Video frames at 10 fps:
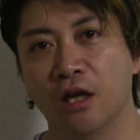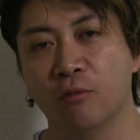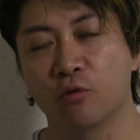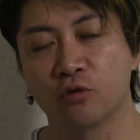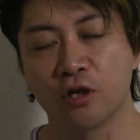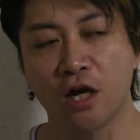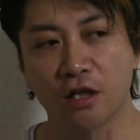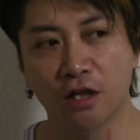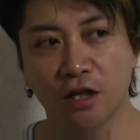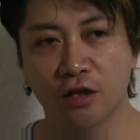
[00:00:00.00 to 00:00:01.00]
えー、僕
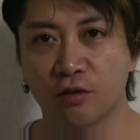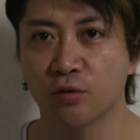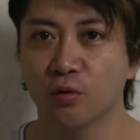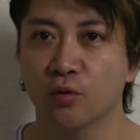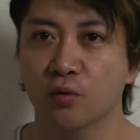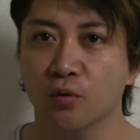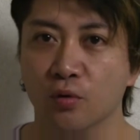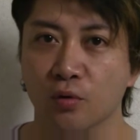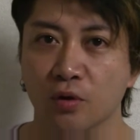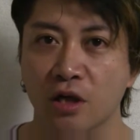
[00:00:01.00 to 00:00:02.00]
がダイエット
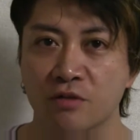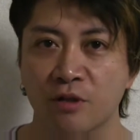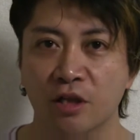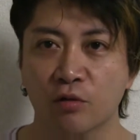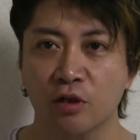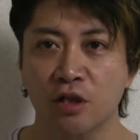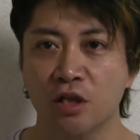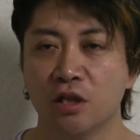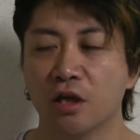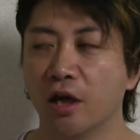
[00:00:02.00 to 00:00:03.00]
を始めた時
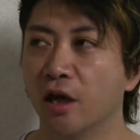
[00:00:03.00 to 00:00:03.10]
に、